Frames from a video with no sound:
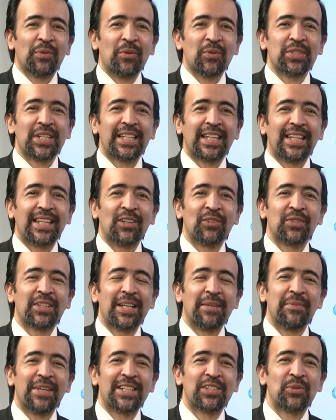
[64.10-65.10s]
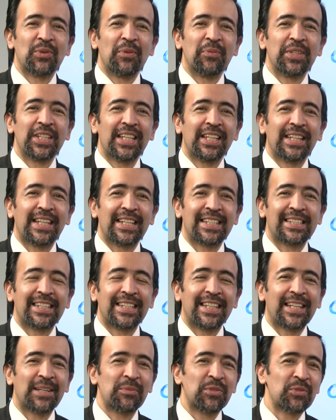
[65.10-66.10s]
vamos a tener un tema sumamente
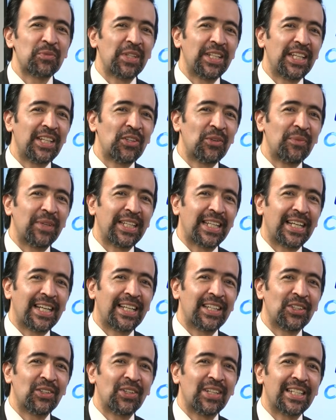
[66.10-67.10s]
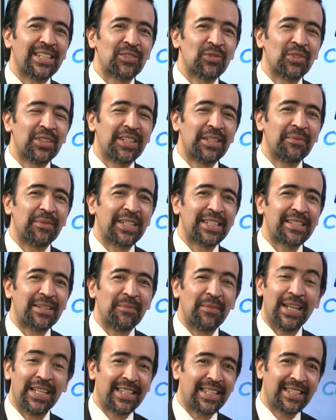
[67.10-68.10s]
interesante que hemos venido manejando las últimas
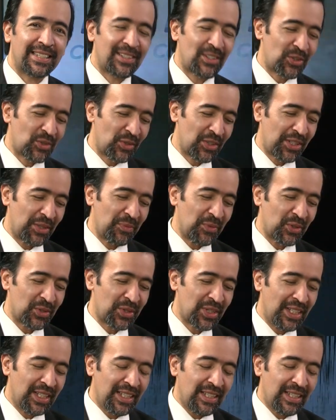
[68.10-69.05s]
semanas, los últimos